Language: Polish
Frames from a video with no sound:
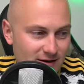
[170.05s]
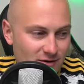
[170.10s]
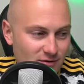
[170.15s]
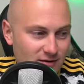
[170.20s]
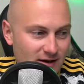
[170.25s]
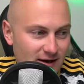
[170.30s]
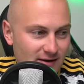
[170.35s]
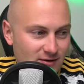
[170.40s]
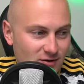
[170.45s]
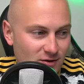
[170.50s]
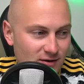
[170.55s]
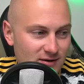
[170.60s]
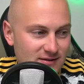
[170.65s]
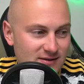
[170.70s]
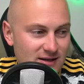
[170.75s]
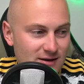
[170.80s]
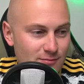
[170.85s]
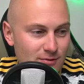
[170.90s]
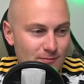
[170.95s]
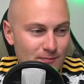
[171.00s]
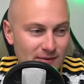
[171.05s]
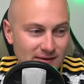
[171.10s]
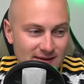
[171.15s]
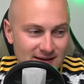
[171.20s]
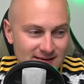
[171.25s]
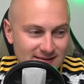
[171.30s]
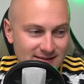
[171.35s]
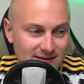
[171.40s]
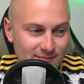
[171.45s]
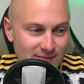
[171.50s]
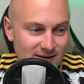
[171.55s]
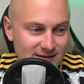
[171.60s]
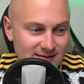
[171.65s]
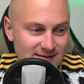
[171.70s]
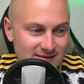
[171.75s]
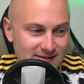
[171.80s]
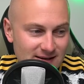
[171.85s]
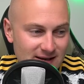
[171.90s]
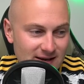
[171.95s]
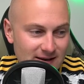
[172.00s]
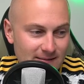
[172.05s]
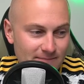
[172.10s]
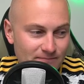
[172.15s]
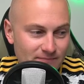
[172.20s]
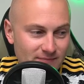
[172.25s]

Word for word: Ok, to jest niby 15 miejsce,